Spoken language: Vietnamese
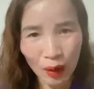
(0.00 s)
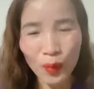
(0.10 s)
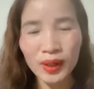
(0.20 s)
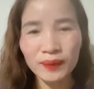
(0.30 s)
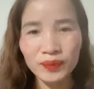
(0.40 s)

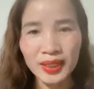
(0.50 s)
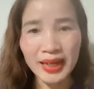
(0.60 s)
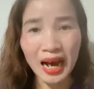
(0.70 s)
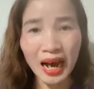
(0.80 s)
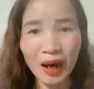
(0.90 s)
giàu á,
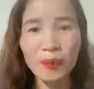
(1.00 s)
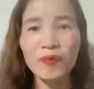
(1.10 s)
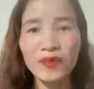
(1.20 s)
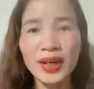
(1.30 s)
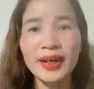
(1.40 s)
thì đã
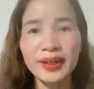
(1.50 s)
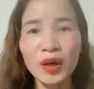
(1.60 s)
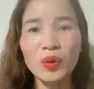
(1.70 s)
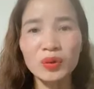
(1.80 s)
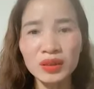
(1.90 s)
học về
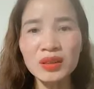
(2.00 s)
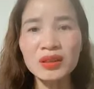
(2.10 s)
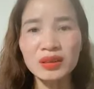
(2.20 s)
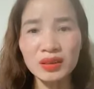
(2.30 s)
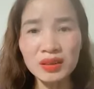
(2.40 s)
đầu
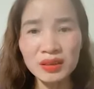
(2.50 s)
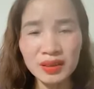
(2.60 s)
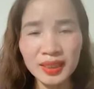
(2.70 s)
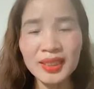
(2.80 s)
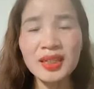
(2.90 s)
tư
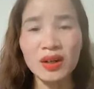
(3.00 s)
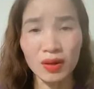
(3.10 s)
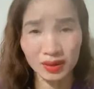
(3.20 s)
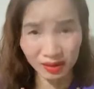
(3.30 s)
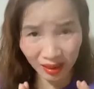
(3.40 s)
từ khi
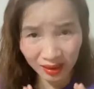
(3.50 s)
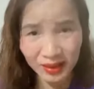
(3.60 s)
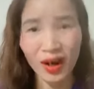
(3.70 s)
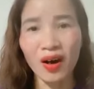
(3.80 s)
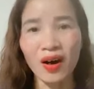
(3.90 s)
còn
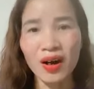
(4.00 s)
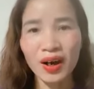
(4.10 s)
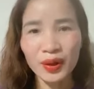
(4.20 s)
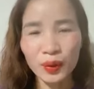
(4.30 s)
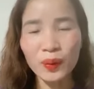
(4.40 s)
rất
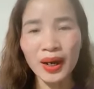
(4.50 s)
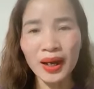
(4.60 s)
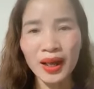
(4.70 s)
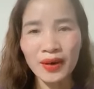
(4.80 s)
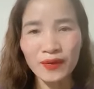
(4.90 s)
nhỏ, đúng không
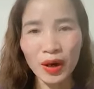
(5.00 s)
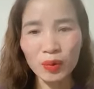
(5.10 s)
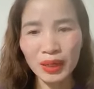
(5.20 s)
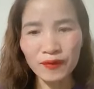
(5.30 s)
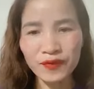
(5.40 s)
ạ? Và
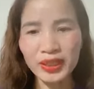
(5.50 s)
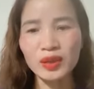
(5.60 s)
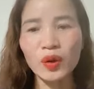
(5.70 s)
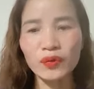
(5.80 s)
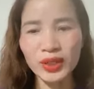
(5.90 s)
ông đã
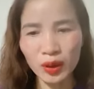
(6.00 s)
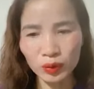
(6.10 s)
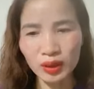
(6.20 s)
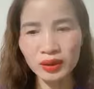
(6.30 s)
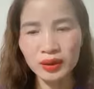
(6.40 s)
vật lộn với
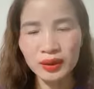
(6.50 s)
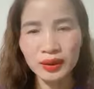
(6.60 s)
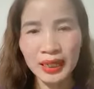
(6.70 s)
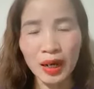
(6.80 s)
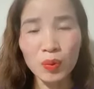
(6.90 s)
đầu tư
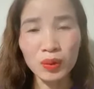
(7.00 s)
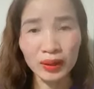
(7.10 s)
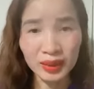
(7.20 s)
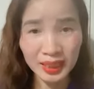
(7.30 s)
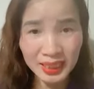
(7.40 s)
để ông
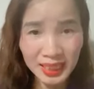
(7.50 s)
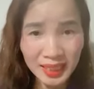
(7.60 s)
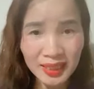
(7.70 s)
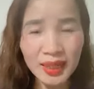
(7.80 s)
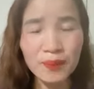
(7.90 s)
có những
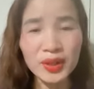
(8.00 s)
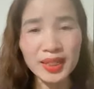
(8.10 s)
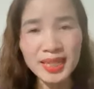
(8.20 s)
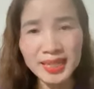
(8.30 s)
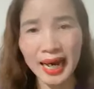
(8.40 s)
kinh nghiệm,
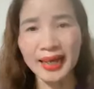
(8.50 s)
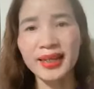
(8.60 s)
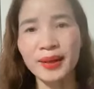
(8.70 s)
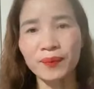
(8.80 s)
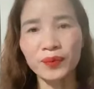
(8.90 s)
những cái
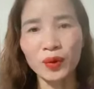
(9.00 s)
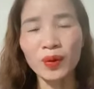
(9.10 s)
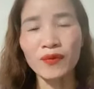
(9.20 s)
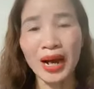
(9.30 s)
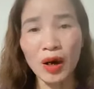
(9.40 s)
trải nghiệm,
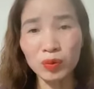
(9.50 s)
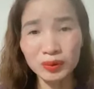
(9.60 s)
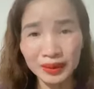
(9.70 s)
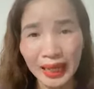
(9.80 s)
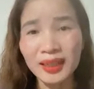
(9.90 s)
đúng không ạ? Và
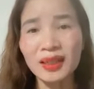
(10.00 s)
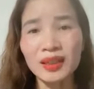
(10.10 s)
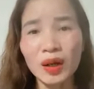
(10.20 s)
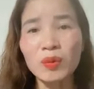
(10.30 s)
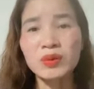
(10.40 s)
ông
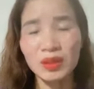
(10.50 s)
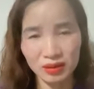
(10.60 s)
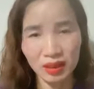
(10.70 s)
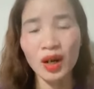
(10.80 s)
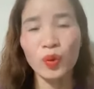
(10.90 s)
thành công
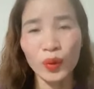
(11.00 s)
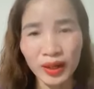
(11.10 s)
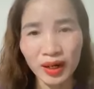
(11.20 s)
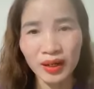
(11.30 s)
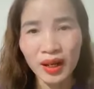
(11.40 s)
rực rỡ ở
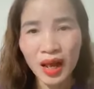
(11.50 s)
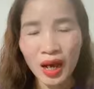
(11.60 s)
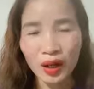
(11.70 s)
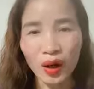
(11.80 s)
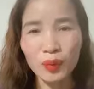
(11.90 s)
cuối đời.
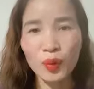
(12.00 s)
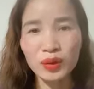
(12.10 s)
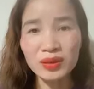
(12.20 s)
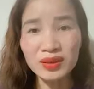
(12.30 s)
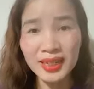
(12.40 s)
Còn
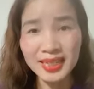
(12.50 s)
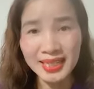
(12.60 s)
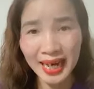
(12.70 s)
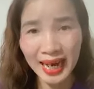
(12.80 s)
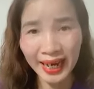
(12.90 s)
một
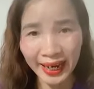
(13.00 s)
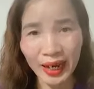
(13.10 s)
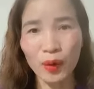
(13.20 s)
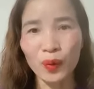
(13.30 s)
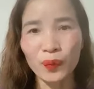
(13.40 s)
người cha
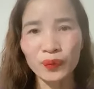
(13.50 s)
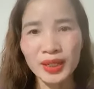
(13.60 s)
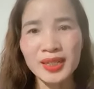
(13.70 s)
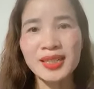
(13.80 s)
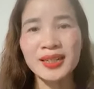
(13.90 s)
nghèo
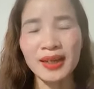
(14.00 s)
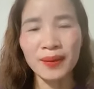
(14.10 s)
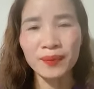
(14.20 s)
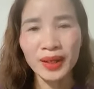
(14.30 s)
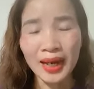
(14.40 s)
thì gì
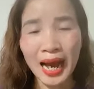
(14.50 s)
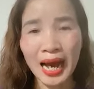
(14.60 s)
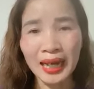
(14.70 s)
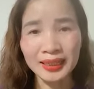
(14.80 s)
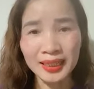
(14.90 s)
nhỉ?
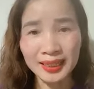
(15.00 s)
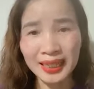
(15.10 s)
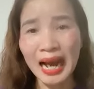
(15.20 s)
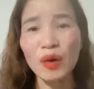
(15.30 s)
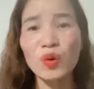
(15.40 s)
À, thì
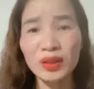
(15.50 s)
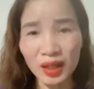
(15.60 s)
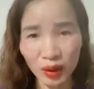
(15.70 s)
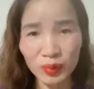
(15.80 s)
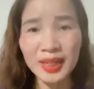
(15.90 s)
cả cuộc
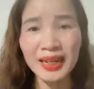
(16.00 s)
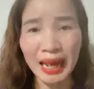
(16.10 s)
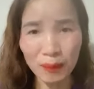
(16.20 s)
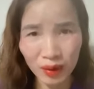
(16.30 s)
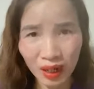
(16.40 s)
đời ông đi
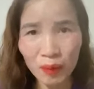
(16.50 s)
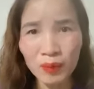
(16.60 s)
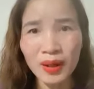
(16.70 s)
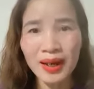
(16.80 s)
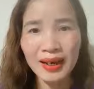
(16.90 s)
làm
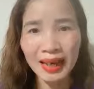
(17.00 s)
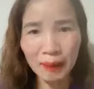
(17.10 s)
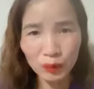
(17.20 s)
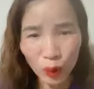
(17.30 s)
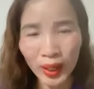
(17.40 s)
công,
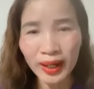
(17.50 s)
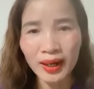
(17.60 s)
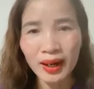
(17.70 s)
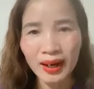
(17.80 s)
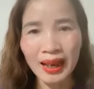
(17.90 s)
làm
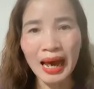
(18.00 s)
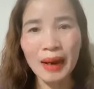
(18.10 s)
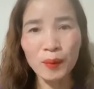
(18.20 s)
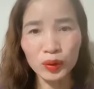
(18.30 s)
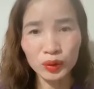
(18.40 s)
thuê,
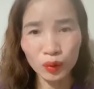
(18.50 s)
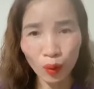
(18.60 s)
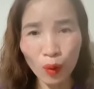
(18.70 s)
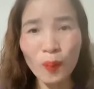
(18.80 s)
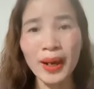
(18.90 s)
là một
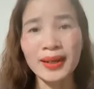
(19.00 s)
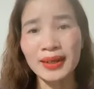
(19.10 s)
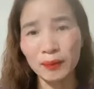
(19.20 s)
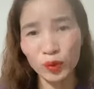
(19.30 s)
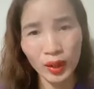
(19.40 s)
cỗ
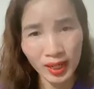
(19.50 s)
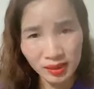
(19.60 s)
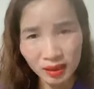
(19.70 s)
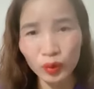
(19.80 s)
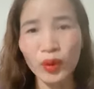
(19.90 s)
máy làm thuê
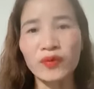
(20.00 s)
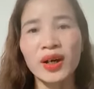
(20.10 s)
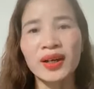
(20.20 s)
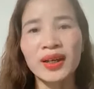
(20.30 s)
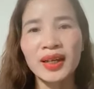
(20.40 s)
hết sức tuyệt
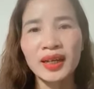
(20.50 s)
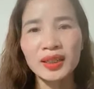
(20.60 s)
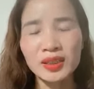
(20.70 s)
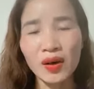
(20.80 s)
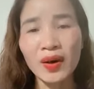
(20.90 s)
vời
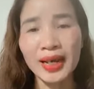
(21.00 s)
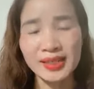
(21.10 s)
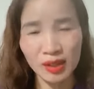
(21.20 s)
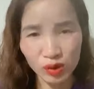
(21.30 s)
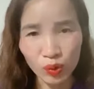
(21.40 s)
cho
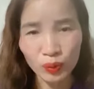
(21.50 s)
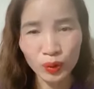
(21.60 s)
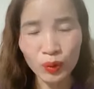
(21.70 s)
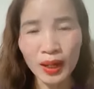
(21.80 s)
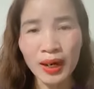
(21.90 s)
ngành giáo
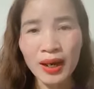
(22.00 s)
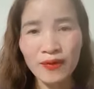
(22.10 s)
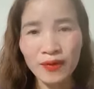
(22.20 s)
dục, đúng không